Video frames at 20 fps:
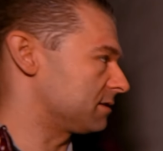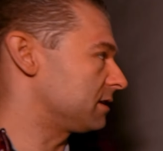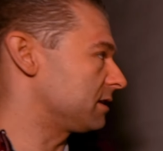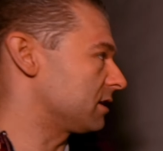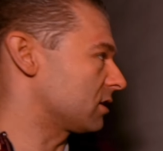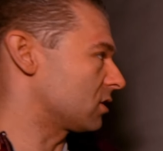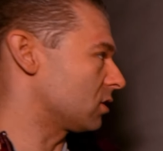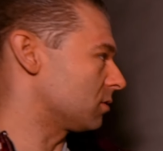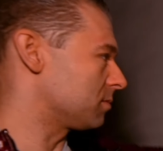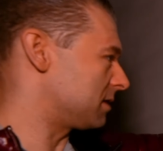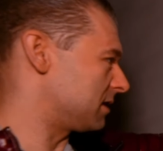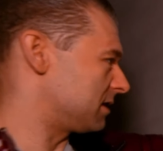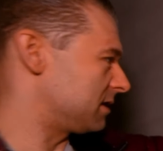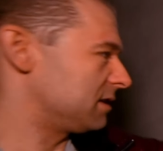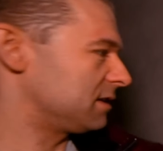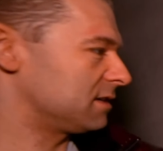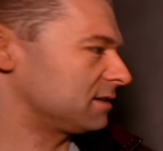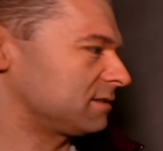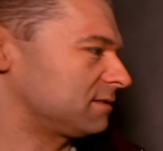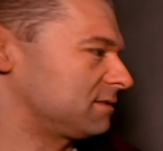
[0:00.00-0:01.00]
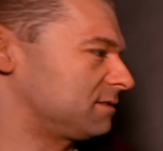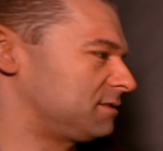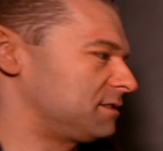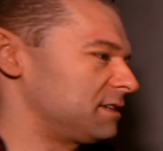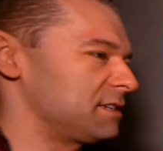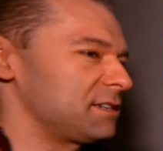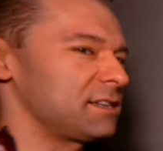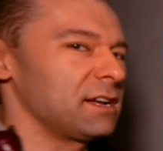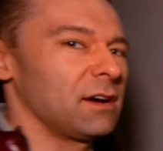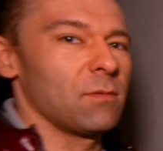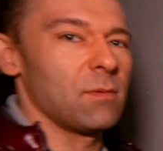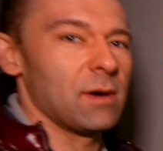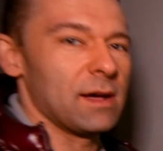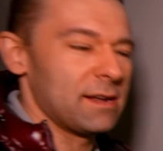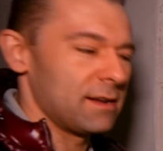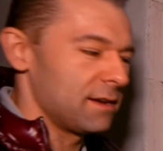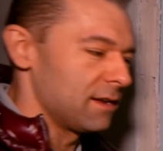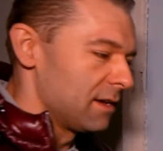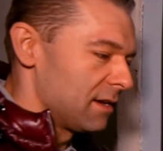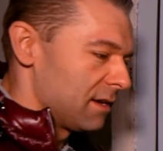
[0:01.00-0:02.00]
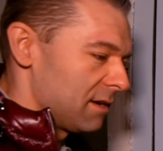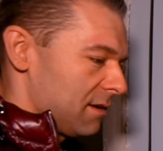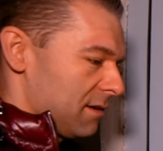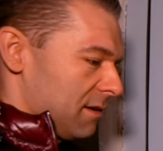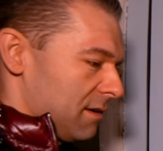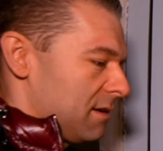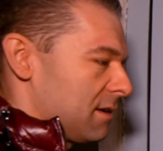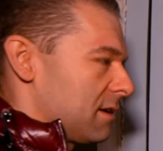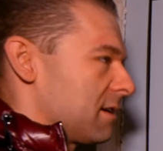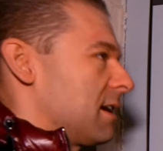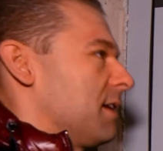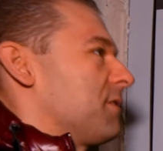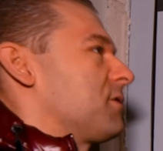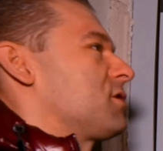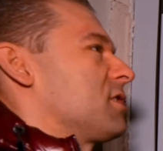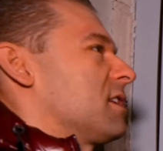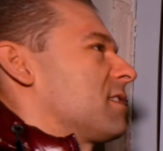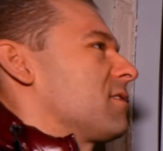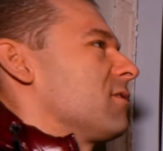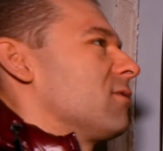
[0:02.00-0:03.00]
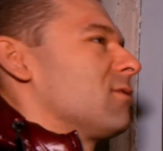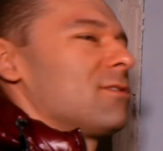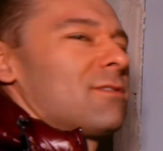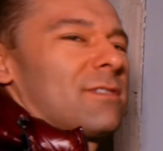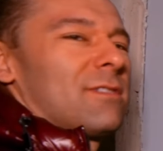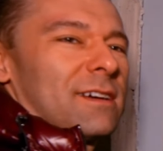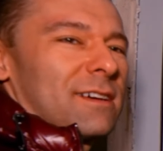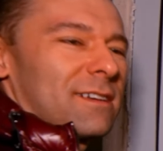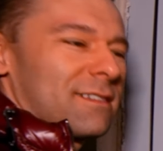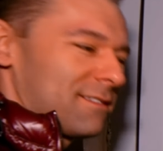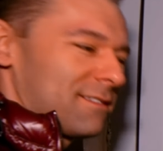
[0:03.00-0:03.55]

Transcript: Ne? Hier kommt dann hier Denta One Kraftstation oder